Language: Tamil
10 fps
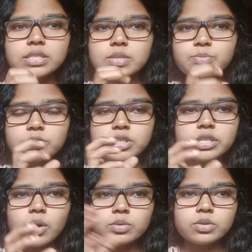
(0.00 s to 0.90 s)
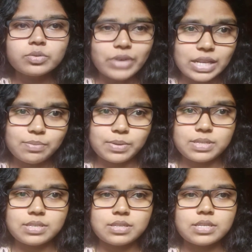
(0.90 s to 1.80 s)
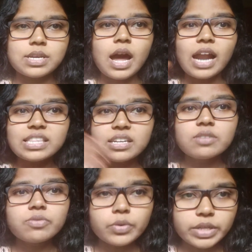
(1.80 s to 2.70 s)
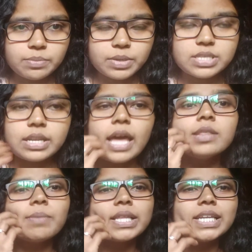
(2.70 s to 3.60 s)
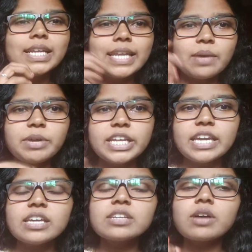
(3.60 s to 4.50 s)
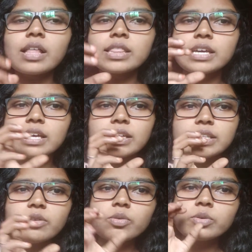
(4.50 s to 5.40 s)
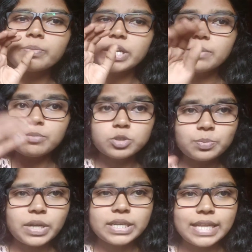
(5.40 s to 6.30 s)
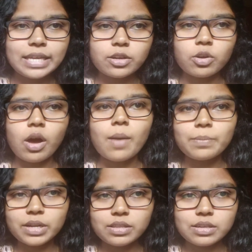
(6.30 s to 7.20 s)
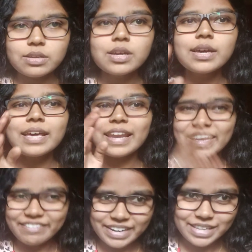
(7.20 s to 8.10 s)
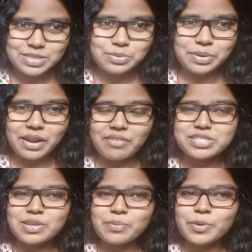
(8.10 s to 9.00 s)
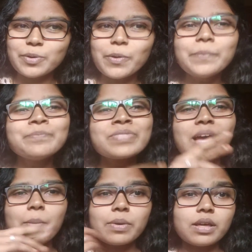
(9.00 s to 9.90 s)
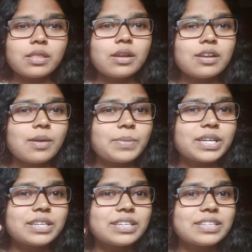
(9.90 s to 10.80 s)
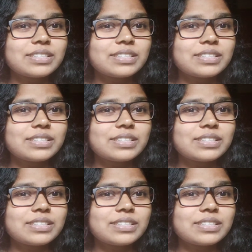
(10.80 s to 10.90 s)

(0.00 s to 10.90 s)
ஜஸ்ட் புஷ் இட் அவுட் டு டுவெல் பர்சன்ட் அடுத்த நாள் ஃபோர்டீன் பர்சன்ட் அது மாதிரி டே பை டே அந்த இதை ஒரு படி புஷ் பண்ணிட்டே இருக்கணும் அப்பனாதான் ரெக்கவரி டேஸ்க்கு உண்டான அவசியமும் இருக்கும் அப்போனா தான் நமக்கு